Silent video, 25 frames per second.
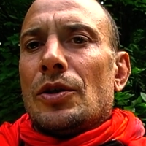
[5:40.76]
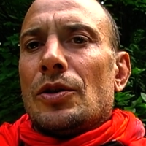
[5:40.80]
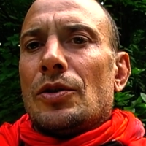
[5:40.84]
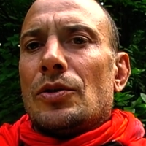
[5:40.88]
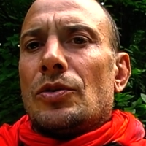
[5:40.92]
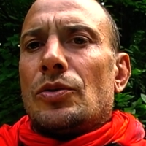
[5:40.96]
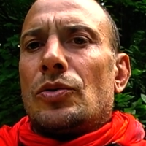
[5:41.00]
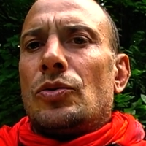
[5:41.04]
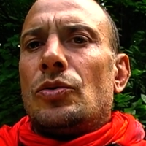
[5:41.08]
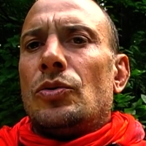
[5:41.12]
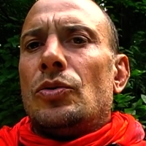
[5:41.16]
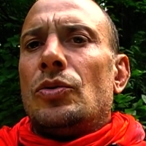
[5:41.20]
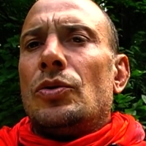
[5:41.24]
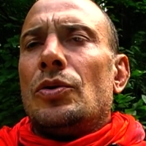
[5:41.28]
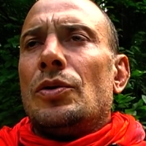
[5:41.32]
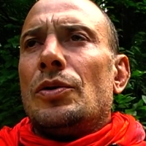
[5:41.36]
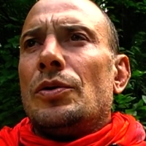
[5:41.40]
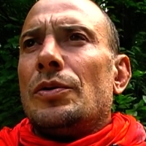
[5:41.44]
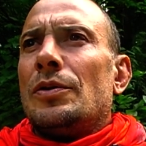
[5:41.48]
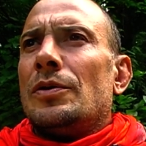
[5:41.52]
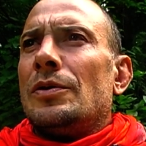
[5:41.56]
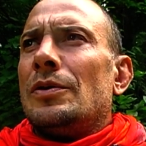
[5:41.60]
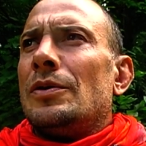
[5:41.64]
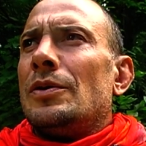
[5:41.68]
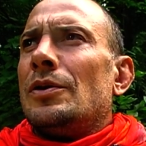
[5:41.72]
So
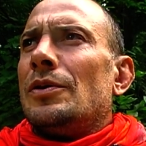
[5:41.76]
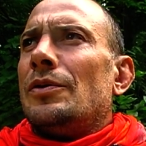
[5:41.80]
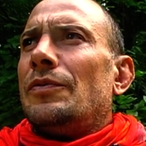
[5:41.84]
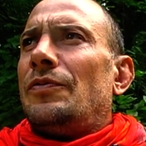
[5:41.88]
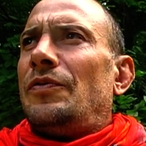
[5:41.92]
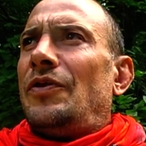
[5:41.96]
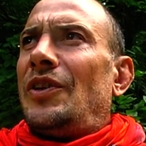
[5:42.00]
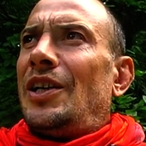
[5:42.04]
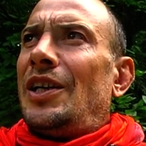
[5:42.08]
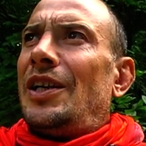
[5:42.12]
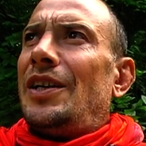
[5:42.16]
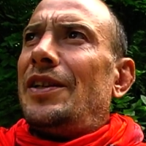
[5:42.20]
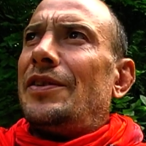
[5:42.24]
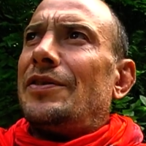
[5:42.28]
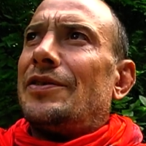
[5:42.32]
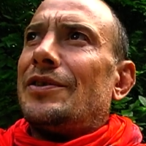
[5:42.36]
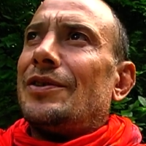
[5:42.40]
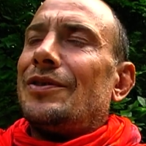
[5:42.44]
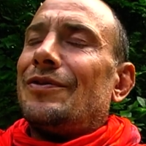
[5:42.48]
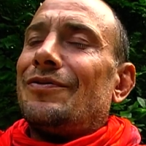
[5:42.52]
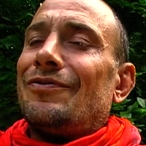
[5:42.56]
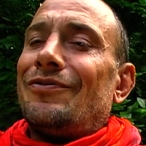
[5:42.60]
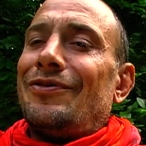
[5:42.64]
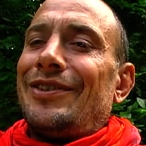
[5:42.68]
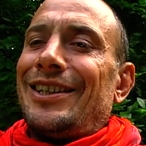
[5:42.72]

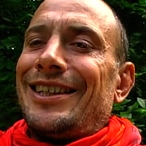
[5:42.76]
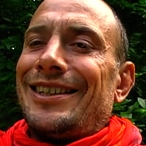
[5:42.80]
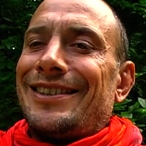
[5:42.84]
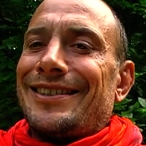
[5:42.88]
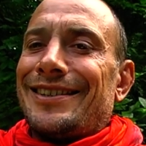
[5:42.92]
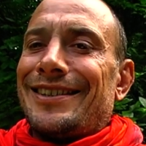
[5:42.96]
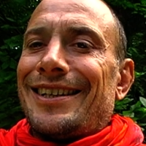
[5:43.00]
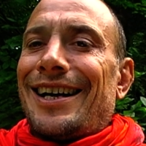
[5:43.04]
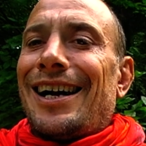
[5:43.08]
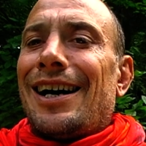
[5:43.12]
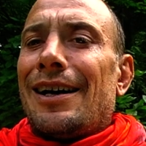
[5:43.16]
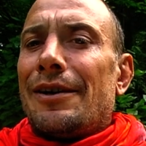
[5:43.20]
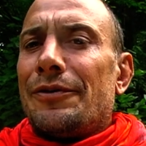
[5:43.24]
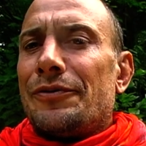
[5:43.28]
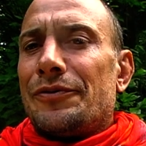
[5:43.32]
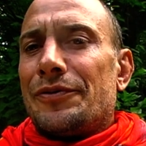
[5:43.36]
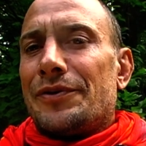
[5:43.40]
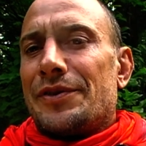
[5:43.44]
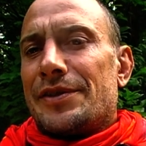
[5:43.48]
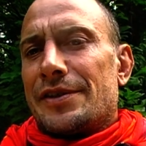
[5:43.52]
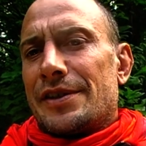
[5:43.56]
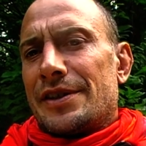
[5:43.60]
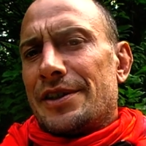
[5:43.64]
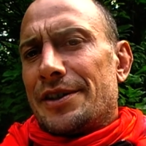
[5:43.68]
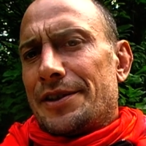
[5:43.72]
Wesen wesenhaft
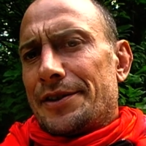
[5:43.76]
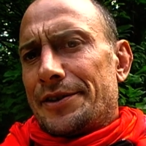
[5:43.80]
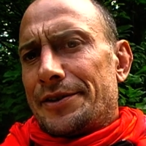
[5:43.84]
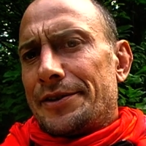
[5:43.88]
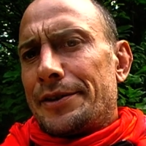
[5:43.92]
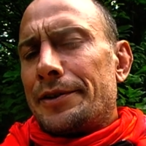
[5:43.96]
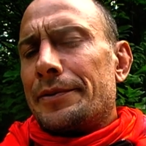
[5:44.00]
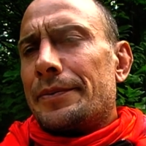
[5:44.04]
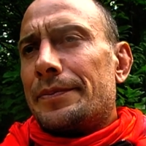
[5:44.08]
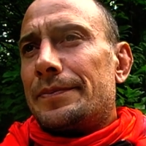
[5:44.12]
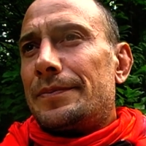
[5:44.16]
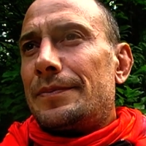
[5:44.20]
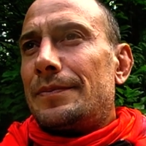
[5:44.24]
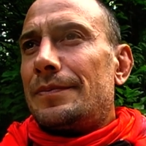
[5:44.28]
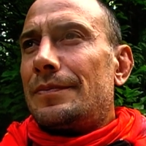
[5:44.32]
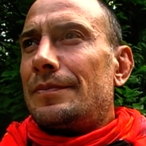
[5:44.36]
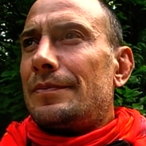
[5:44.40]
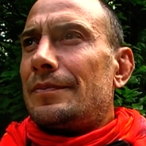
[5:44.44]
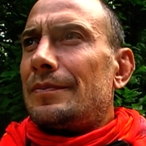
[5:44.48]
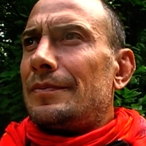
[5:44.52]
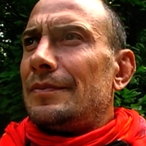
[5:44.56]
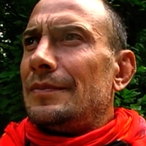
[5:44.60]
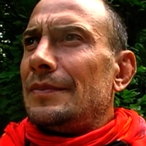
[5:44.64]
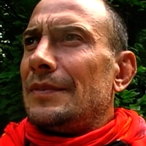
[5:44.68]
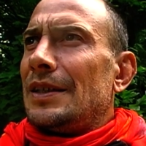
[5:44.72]
sind,
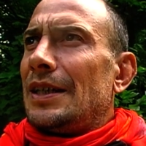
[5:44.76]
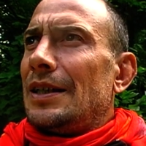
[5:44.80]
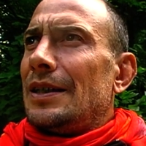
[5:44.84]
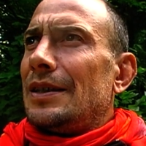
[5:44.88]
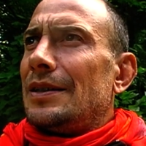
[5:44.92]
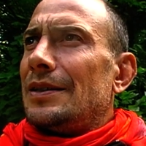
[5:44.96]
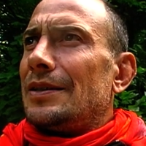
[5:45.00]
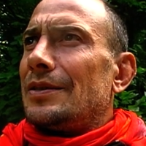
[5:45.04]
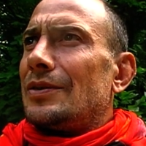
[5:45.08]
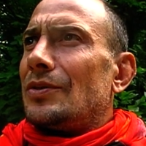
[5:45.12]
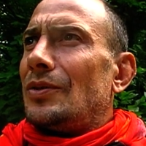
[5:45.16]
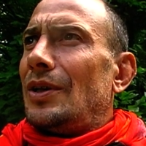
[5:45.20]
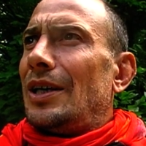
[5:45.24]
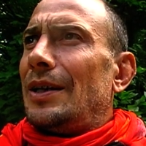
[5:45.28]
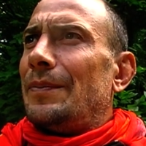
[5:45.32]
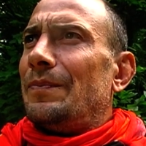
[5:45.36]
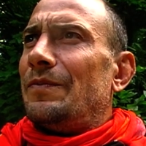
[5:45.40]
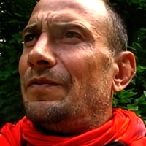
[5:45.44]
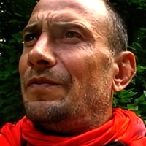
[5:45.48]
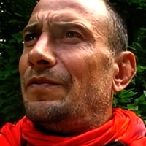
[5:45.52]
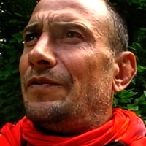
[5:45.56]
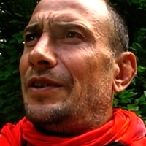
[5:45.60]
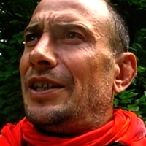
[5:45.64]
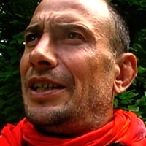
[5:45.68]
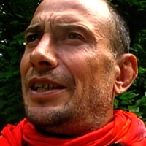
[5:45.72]
so
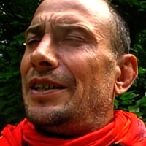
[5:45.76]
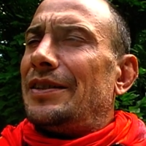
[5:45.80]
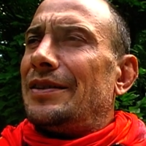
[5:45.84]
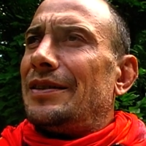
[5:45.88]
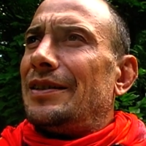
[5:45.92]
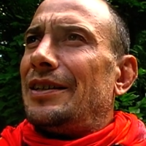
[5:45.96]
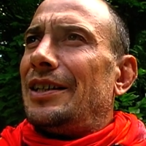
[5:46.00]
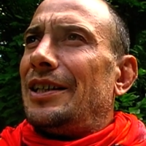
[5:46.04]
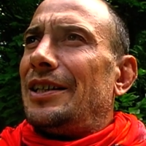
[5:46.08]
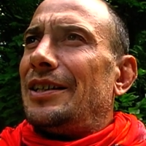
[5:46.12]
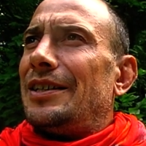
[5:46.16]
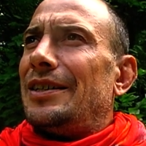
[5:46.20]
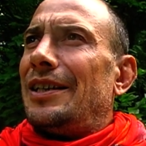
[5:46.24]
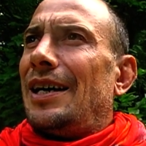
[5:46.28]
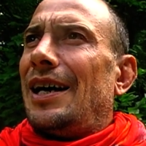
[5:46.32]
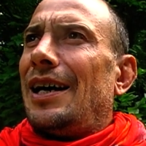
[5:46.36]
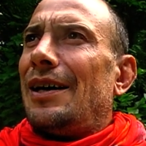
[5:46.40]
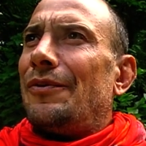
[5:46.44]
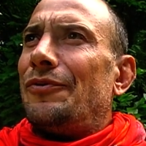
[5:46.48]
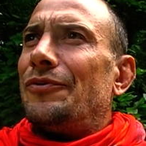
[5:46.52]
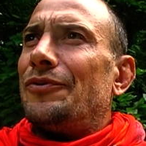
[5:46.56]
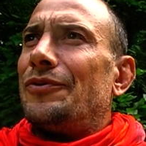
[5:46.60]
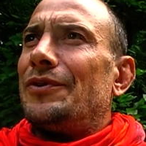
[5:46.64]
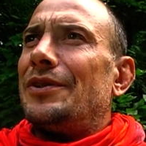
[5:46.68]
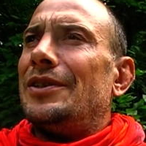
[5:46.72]
am wesentlichen
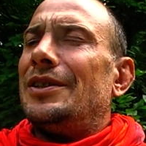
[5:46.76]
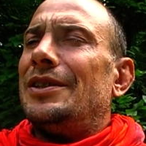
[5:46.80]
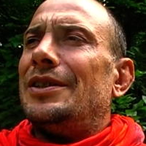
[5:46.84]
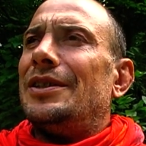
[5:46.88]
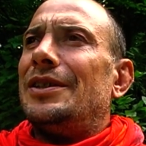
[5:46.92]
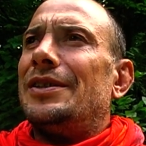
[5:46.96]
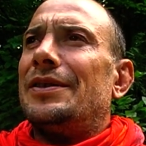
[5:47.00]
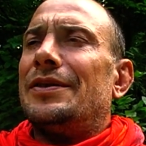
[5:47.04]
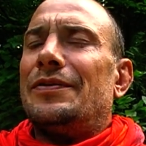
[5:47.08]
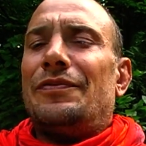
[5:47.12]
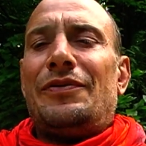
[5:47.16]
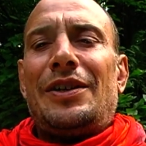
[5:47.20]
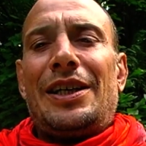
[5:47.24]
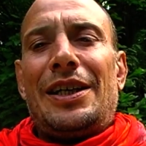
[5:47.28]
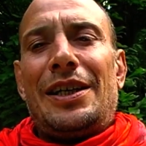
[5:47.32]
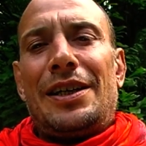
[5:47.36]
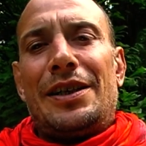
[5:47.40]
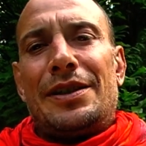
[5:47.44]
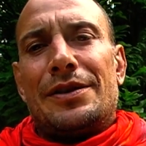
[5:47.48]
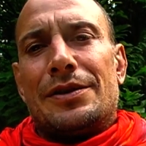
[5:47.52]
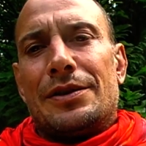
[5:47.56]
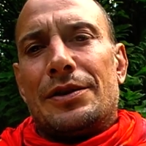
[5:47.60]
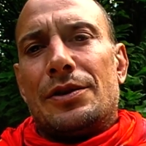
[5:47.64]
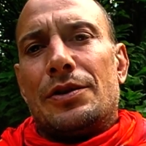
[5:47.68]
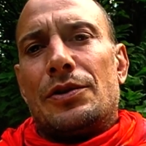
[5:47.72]
Haften ist
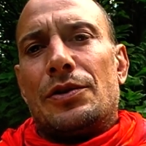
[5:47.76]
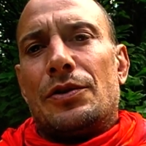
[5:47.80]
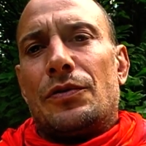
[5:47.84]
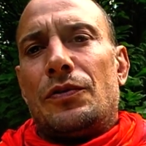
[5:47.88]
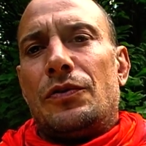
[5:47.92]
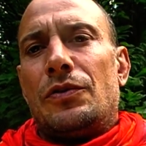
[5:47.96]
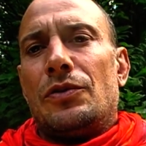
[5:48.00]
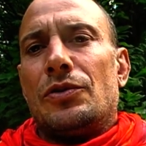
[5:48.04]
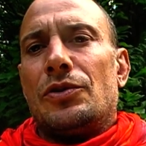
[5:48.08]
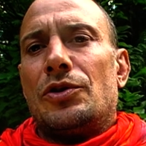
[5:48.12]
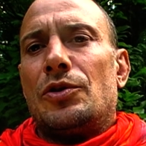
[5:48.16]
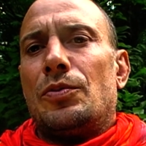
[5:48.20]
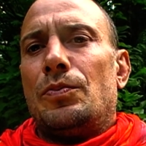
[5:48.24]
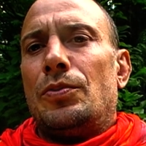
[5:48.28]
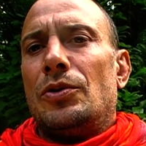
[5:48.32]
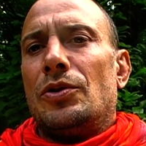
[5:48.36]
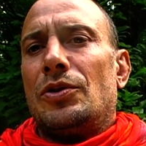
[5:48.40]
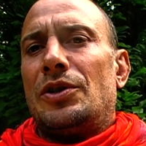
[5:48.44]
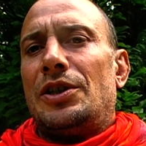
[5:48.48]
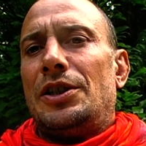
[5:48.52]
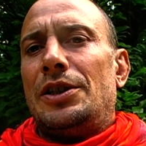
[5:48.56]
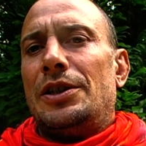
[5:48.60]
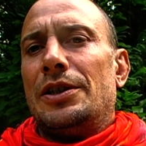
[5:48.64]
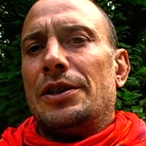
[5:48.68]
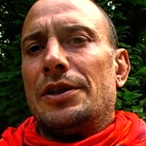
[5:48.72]
Wesensfluss
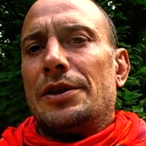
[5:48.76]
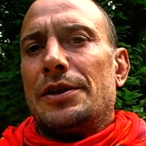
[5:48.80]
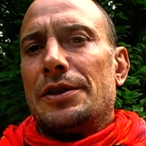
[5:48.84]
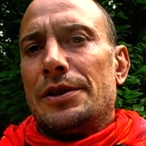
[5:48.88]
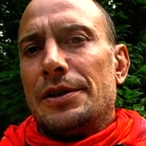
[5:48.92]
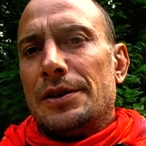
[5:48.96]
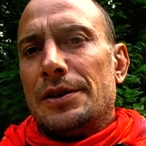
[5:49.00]
blockiert,